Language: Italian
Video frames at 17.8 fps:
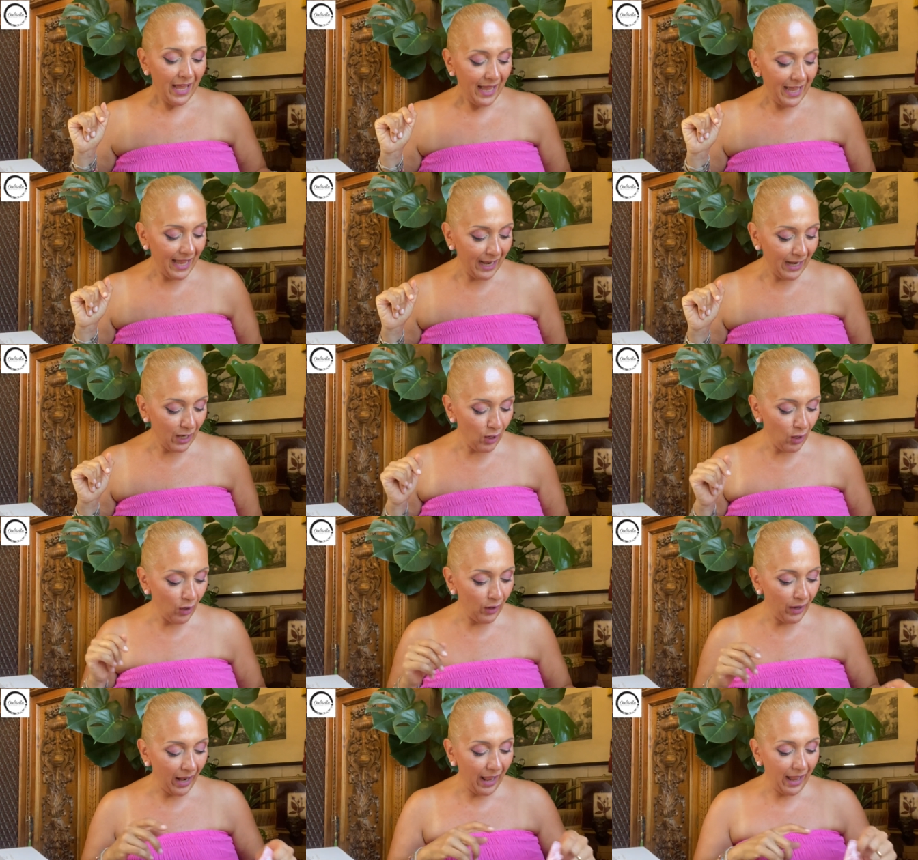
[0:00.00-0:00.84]
E
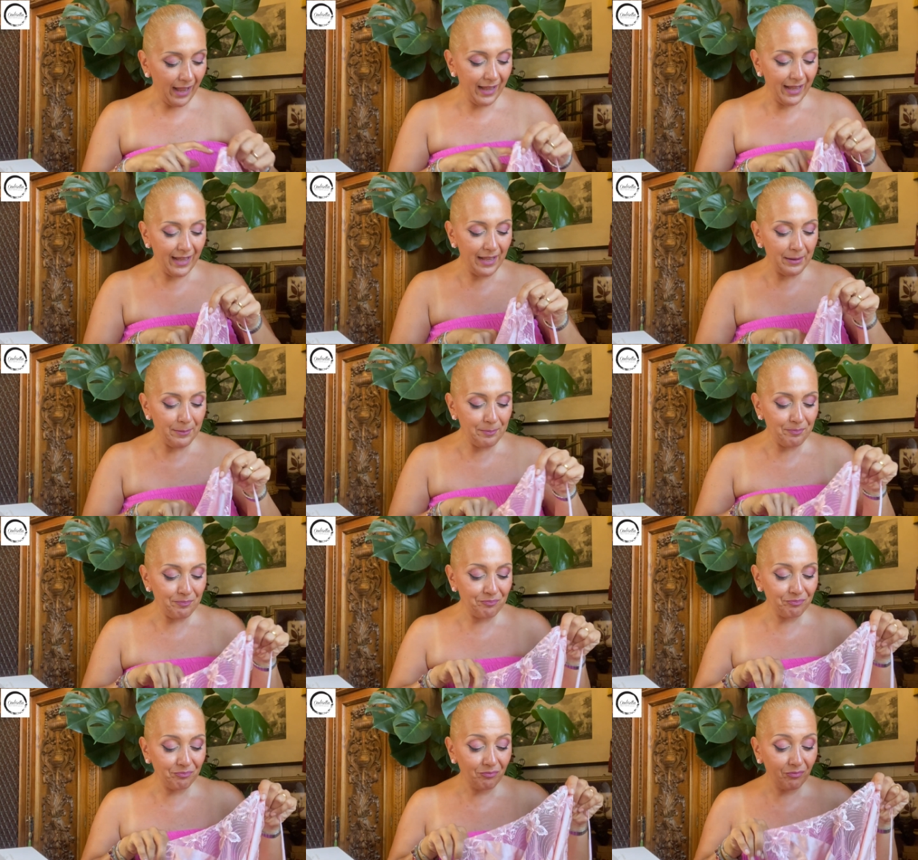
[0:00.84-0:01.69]
allora,
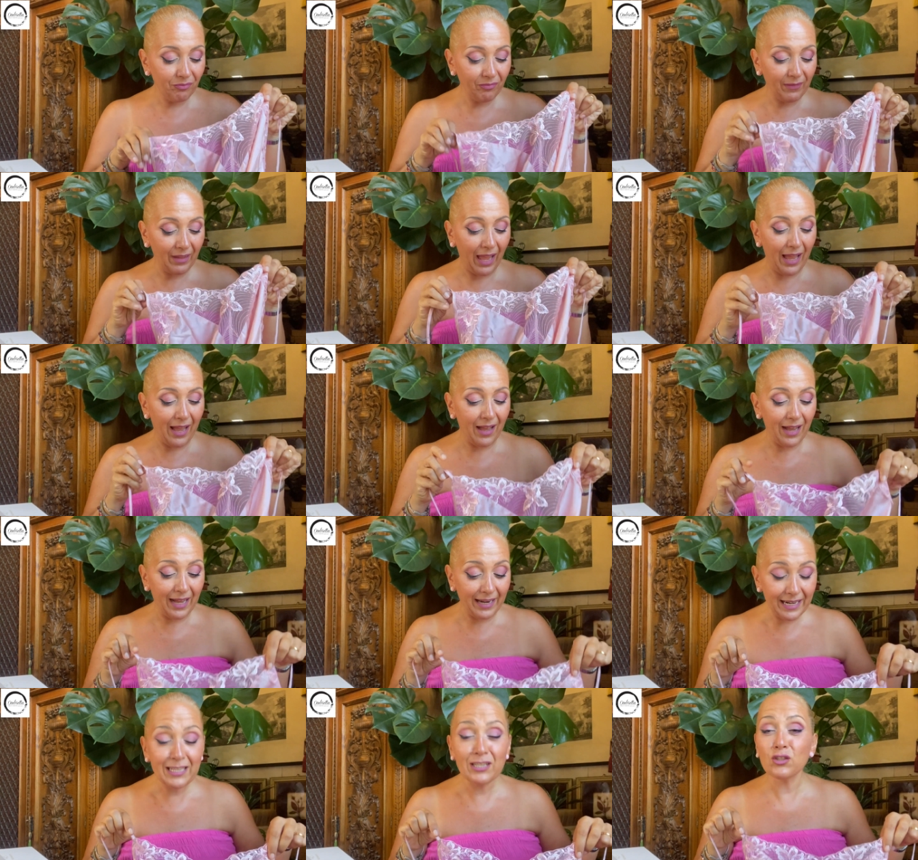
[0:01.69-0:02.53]
ehm,
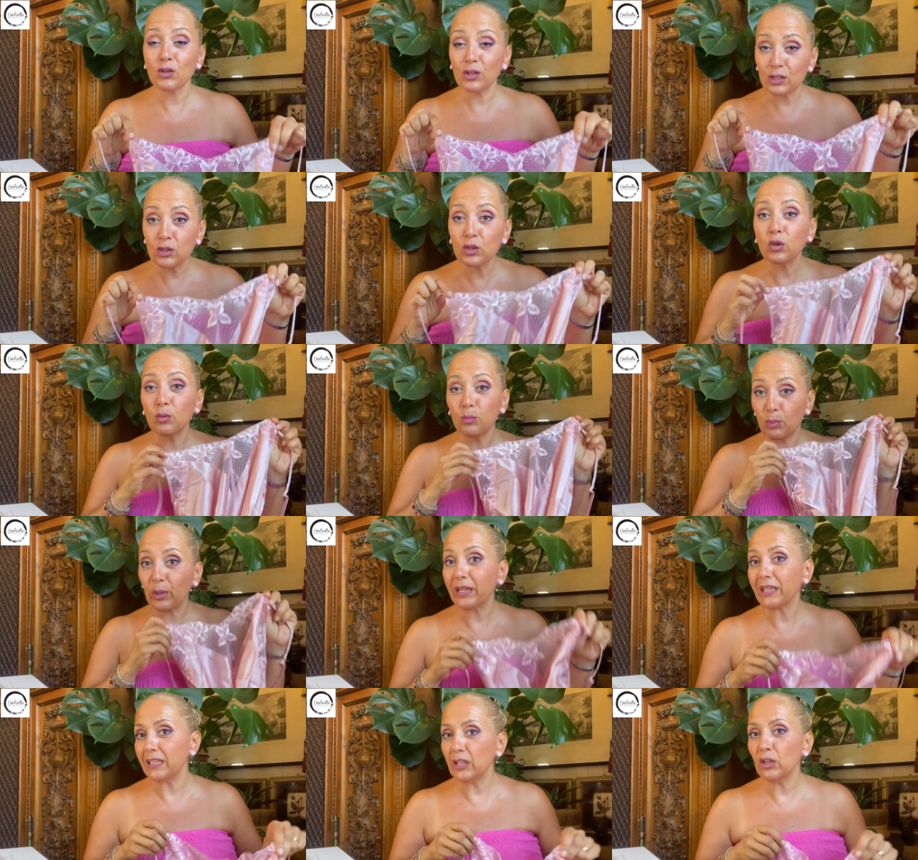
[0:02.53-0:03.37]
adesso che sono un
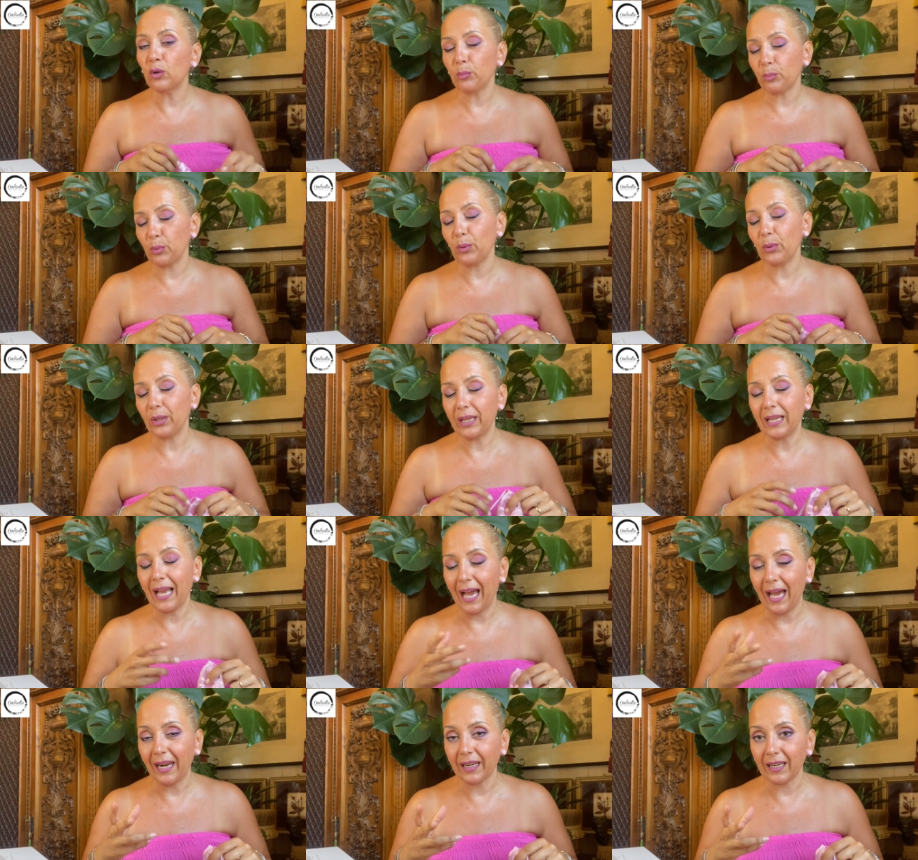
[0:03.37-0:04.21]
pochettino più in
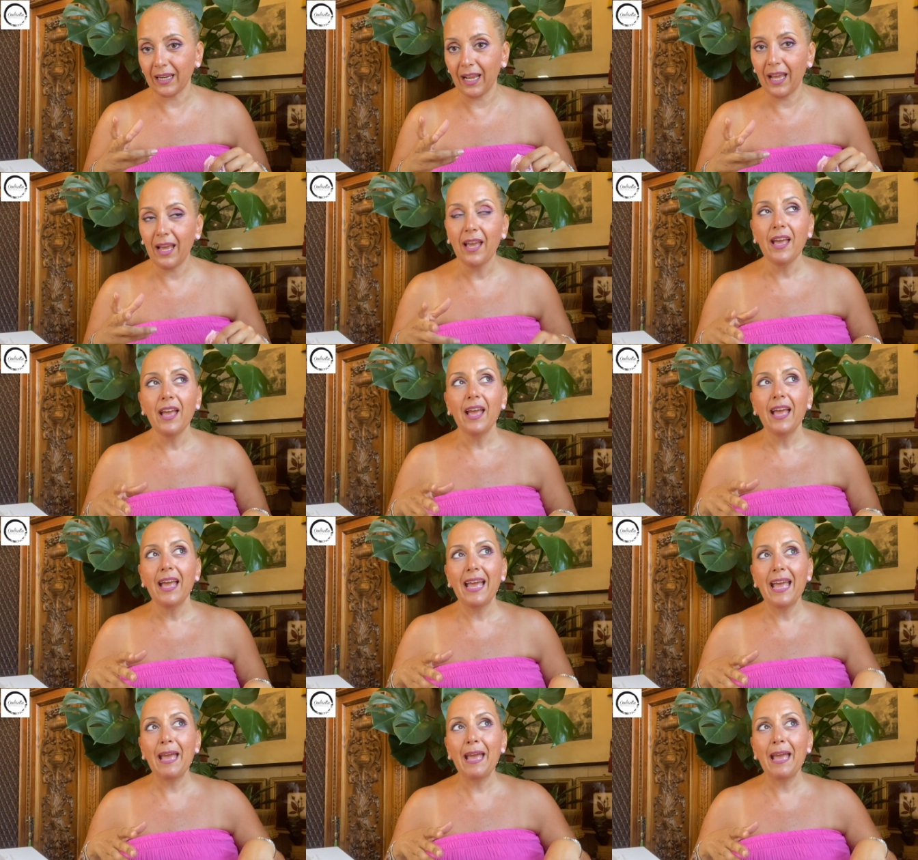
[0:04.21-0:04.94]
carne, è